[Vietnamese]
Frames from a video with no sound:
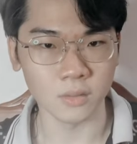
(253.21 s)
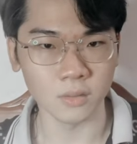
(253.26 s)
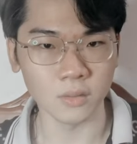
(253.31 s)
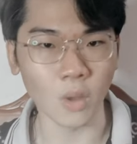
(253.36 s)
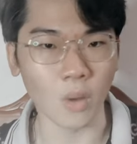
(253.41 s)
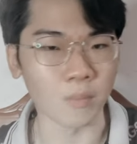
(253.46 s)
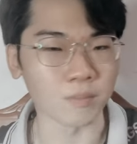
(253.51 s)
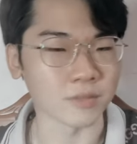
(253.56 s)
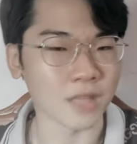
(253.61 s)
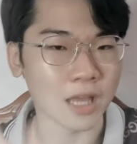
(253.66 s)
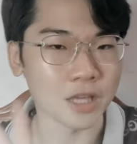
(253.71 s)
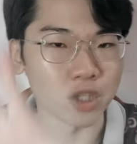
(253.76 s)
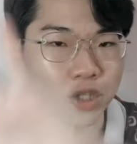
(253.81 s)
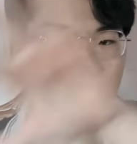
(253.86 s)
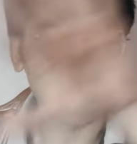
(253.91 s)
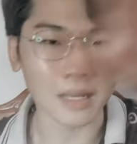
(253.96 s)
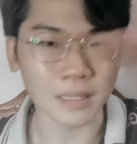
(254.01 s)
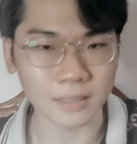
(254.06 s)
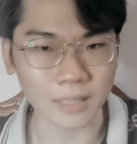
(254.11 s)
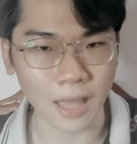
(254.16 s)
tồn tại trước
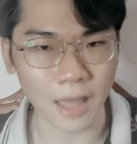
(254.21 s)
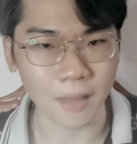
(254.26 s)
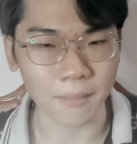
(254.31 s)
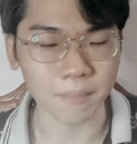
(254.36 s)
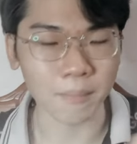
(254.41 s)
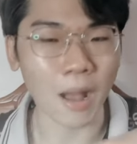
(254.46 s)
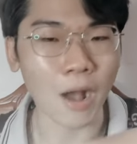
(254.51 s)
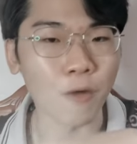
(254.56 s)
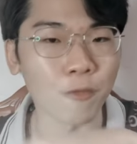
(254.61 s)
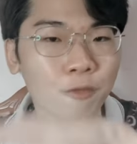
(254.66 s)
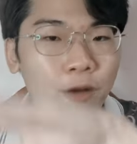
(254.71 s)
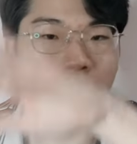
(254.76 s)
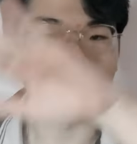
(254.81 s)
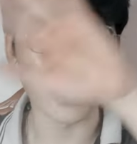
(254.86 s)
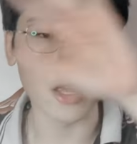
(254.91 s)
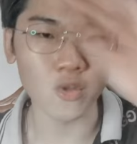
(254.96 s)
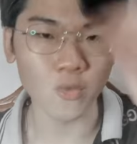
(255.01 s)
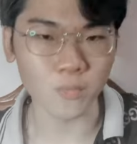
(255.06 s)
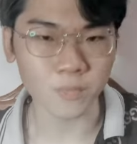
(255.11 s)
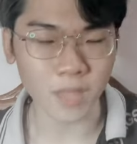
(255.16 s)
mặt ta, bao vây
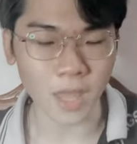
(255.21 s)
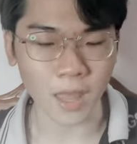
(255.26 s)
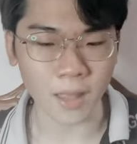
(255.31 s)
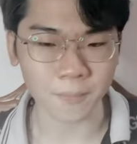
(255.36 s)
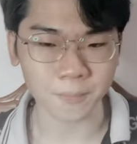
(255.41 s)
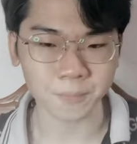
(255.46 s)
lấy chúng ta.